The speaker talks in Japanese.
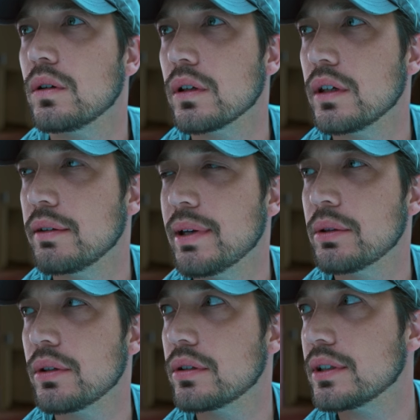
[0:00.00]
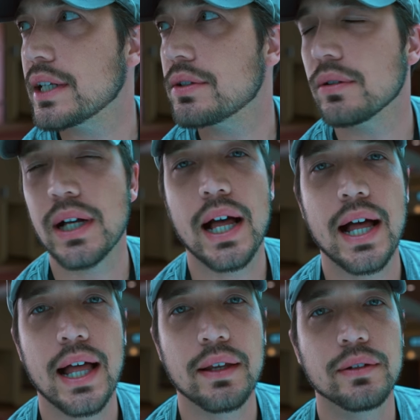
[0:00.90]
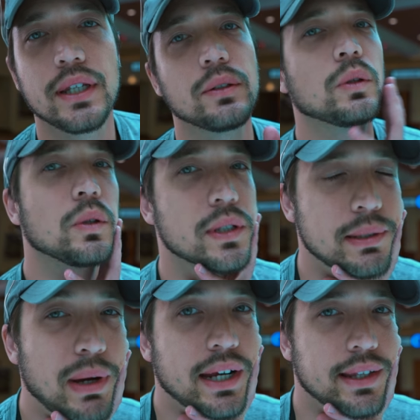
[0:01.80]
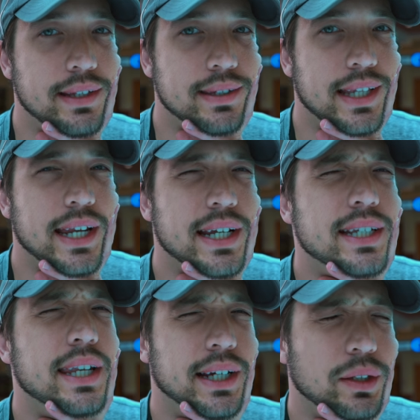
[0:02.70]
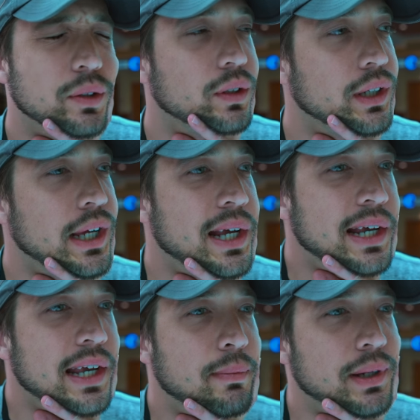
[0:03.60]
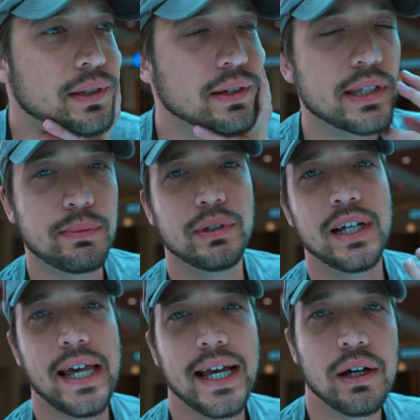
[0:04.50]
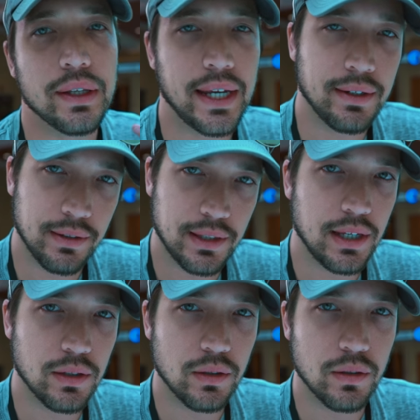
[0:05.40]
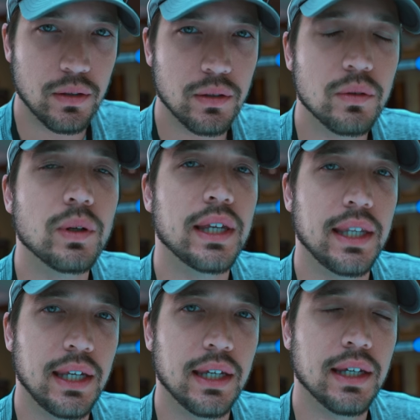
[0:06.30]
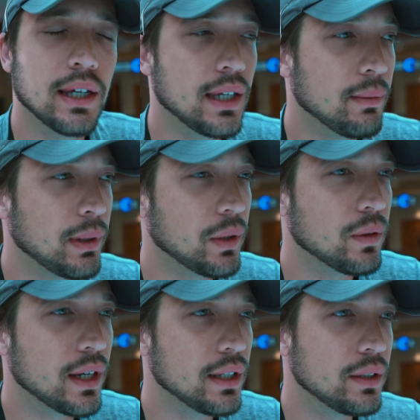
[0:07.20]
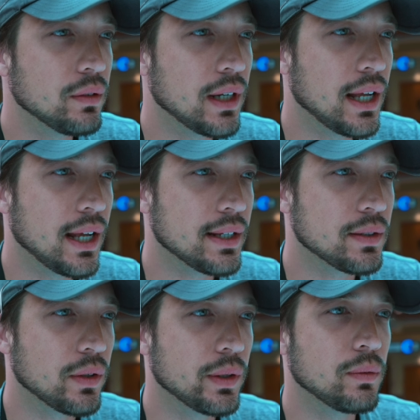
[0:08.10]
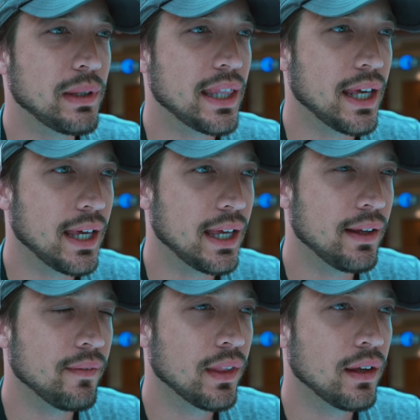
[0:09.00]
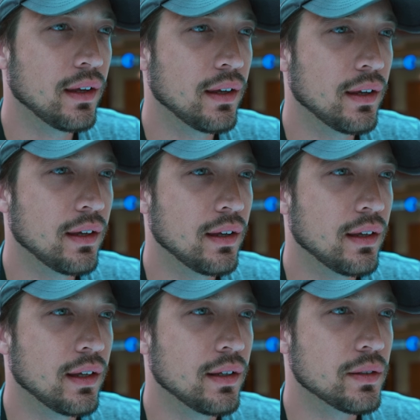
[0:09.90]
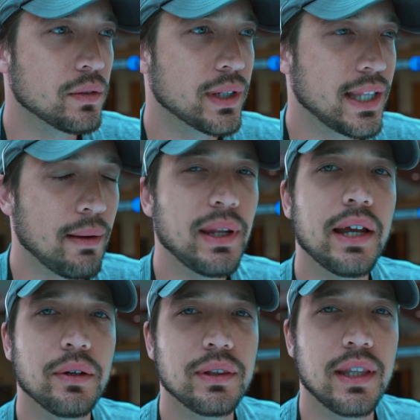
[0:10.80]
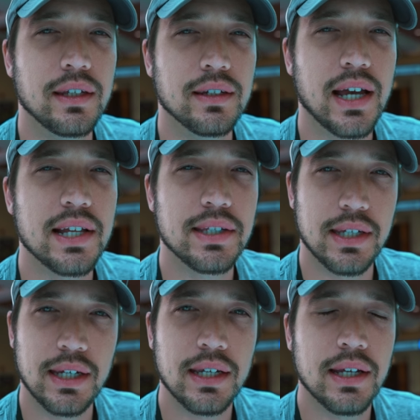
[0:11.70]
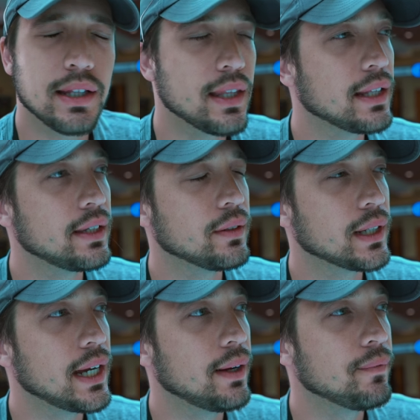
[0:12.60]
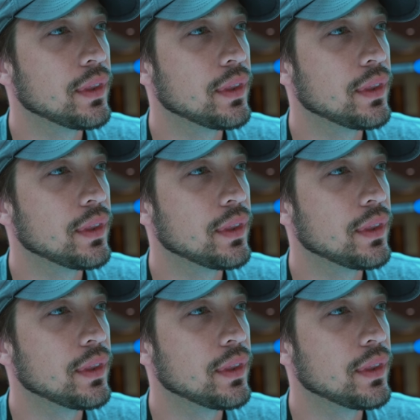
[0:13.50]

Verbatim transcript: こういうイベントの人たちとかいろんな人とスマイルについて話したんだけど、やっぱりその自分が笑顔でいるっていう時に。やっぱり他の人がそれを見てそれダメだよっていう感じ、なんていうのかな、